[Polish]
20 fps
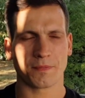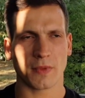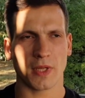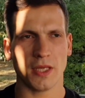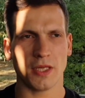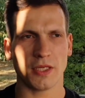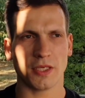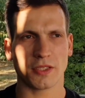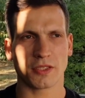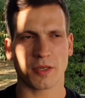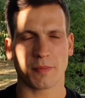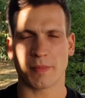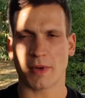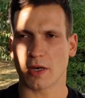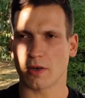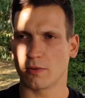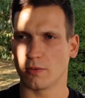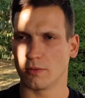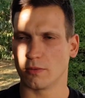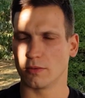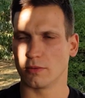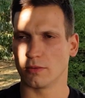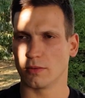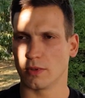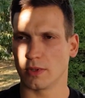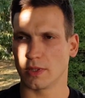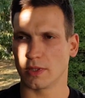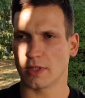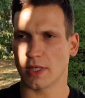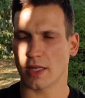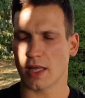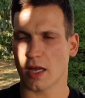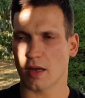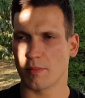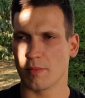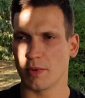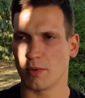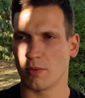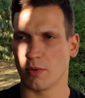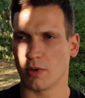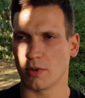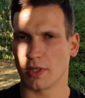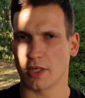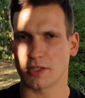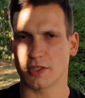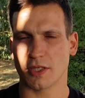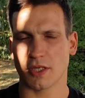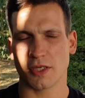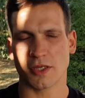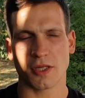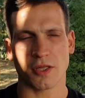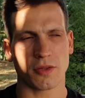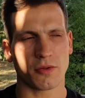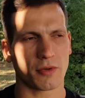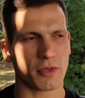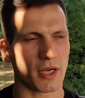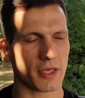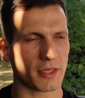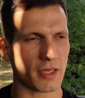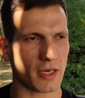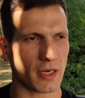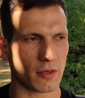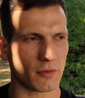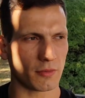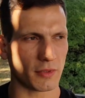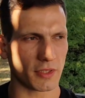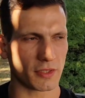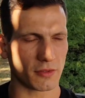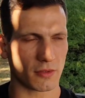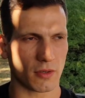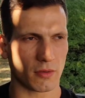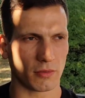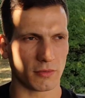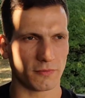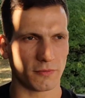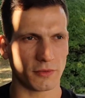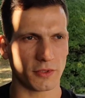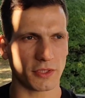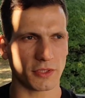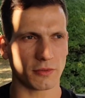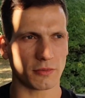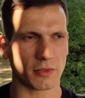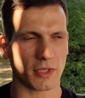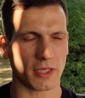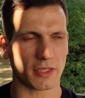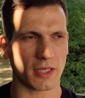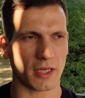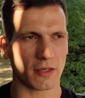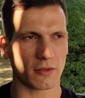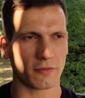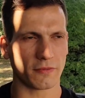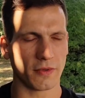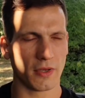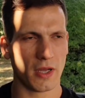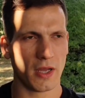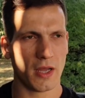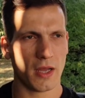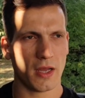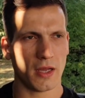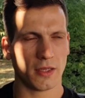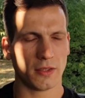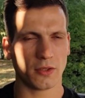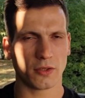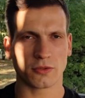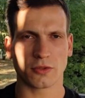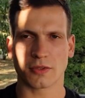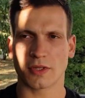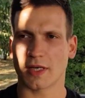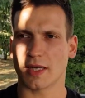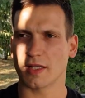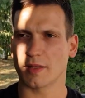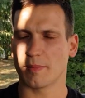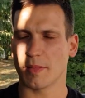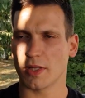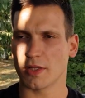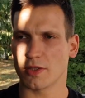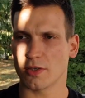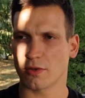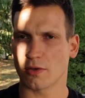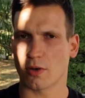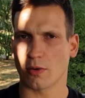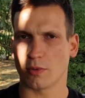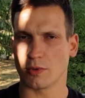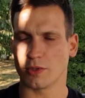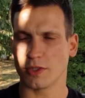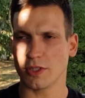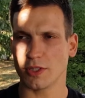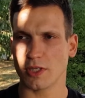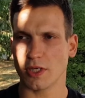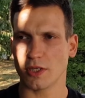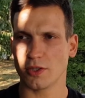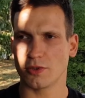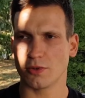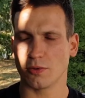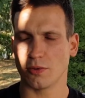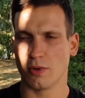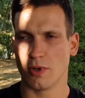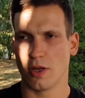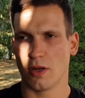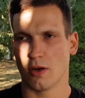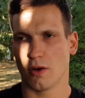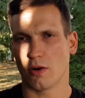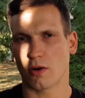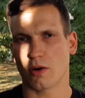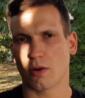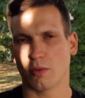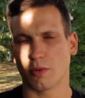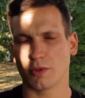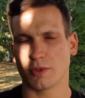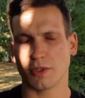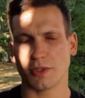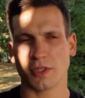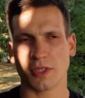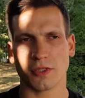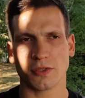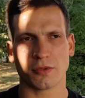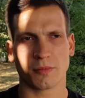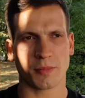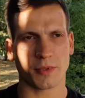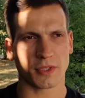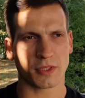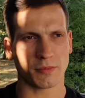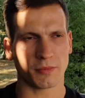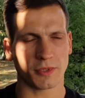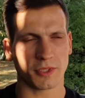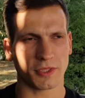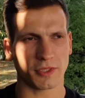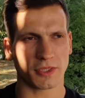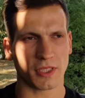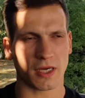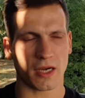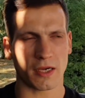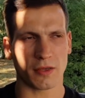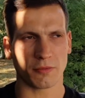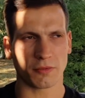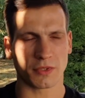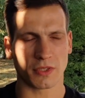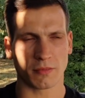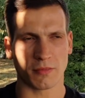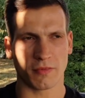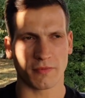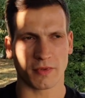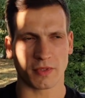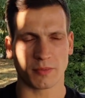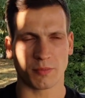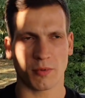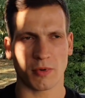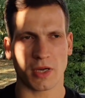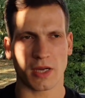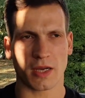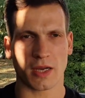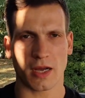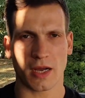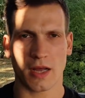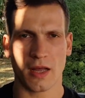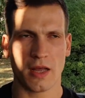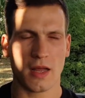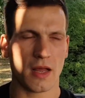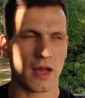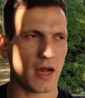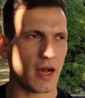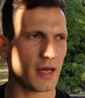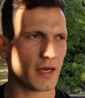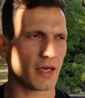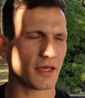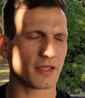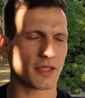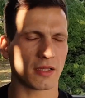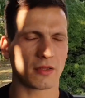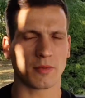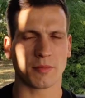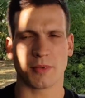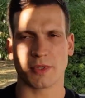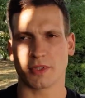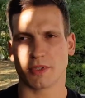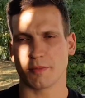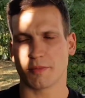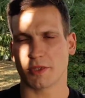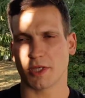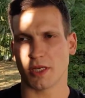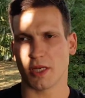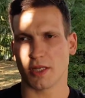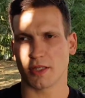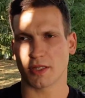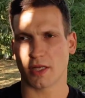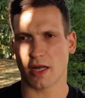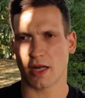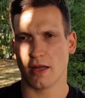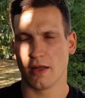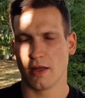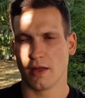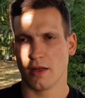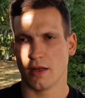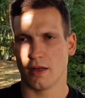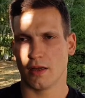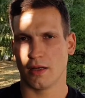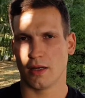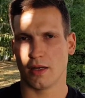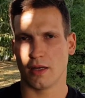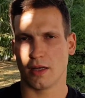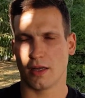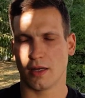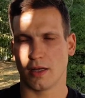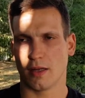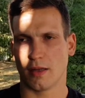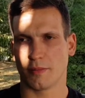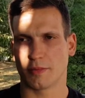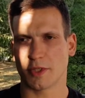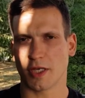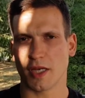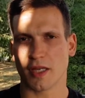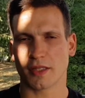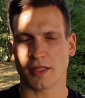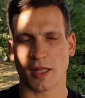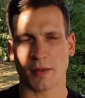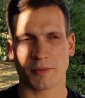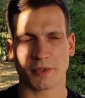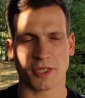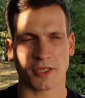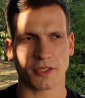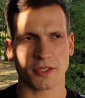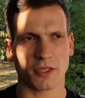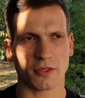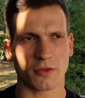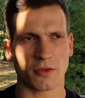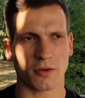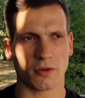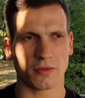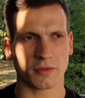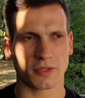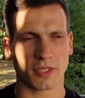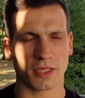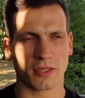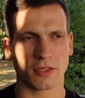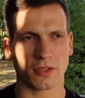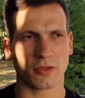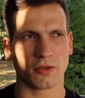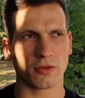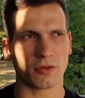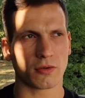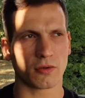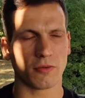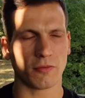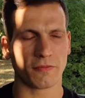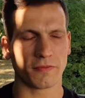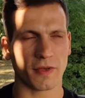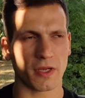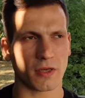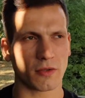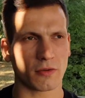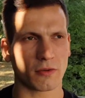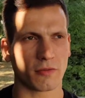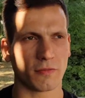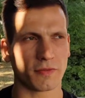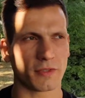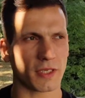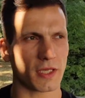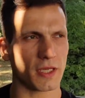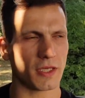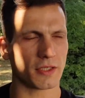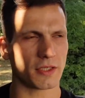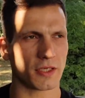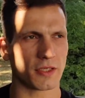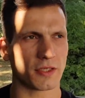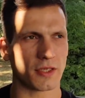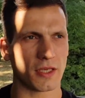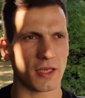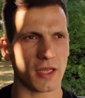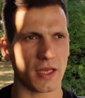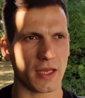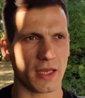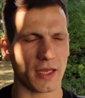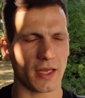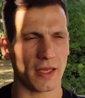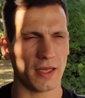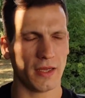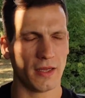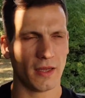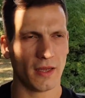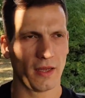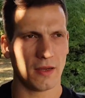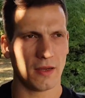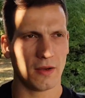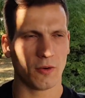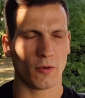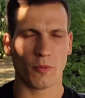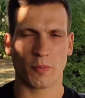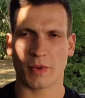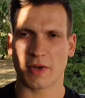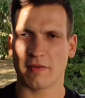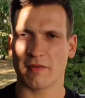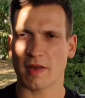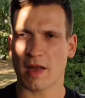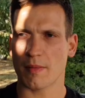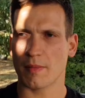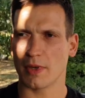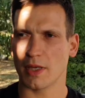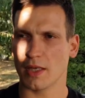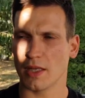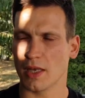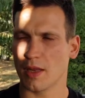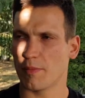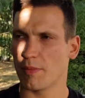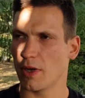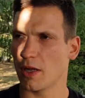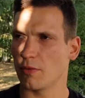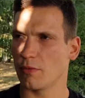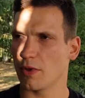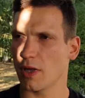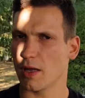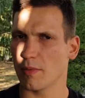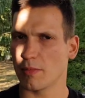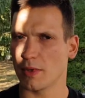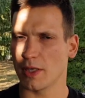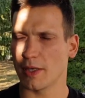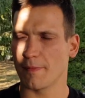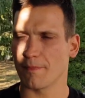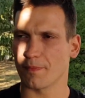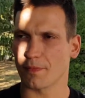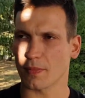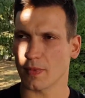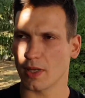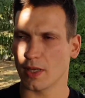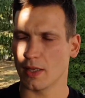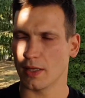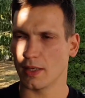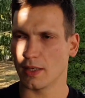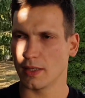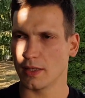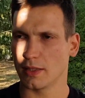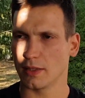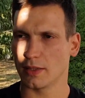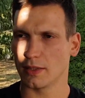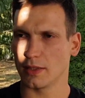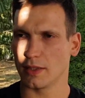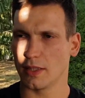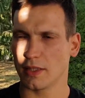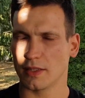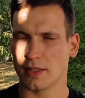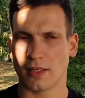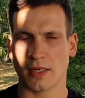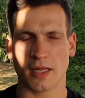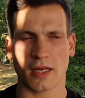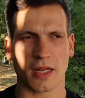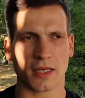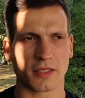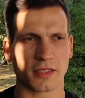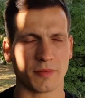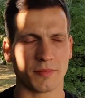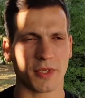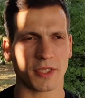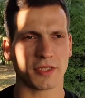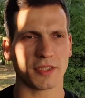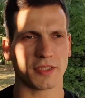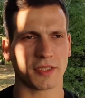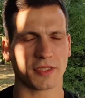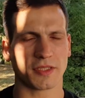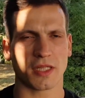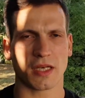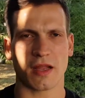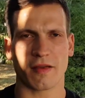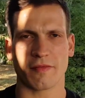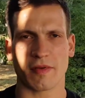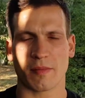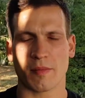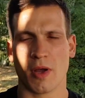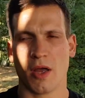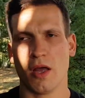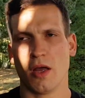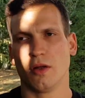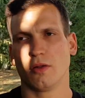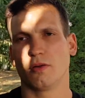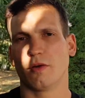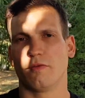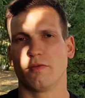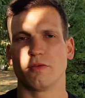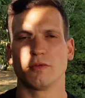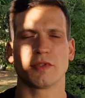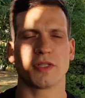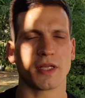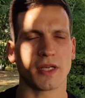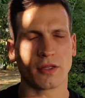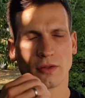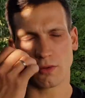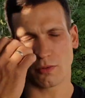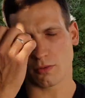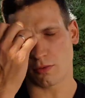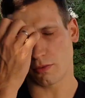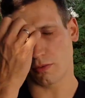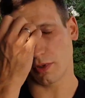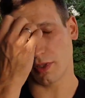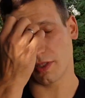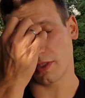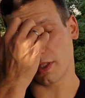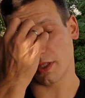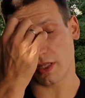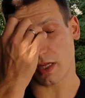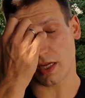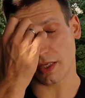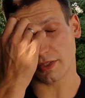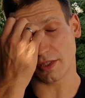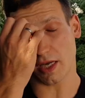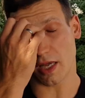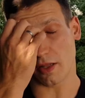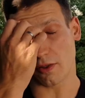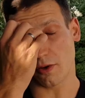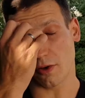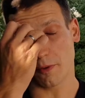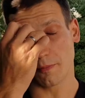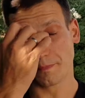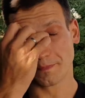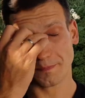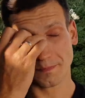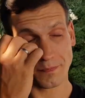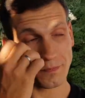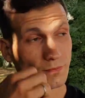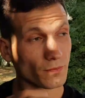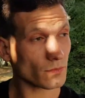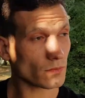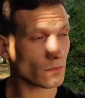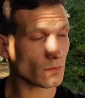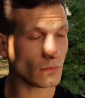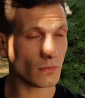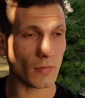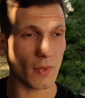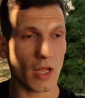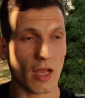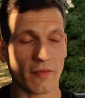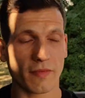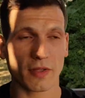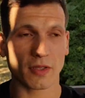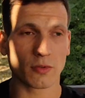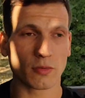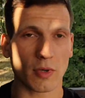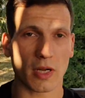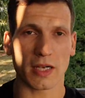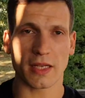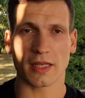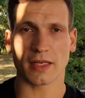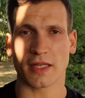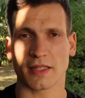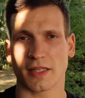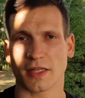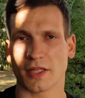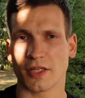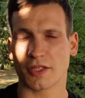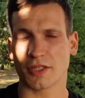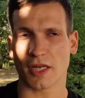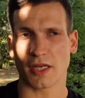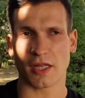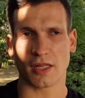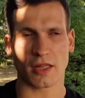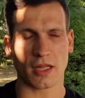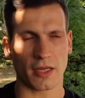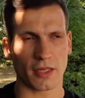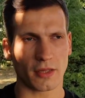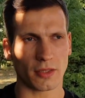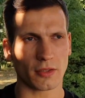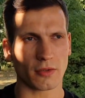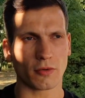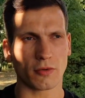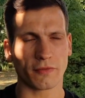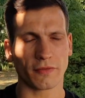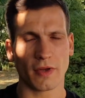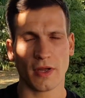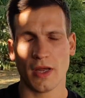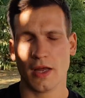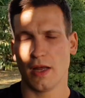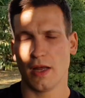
I rzepaku, e, tak jak było na 60 hektarach, u nas około 20 hektarów, no to teraz będzie około 10, około 10 będziemy się starali utrzymywać buraka a reszta to będzie pszenica, e, pszenica i przężyto, żadnych grochów, nie grochów, takich rzeczy nie uprawiamy i nie planujemy. E, jedyne nad czym ja się zastanawiam to wrócenie do kukurydzy na ziarno, ewentualnie na zakiszenie dla indyków,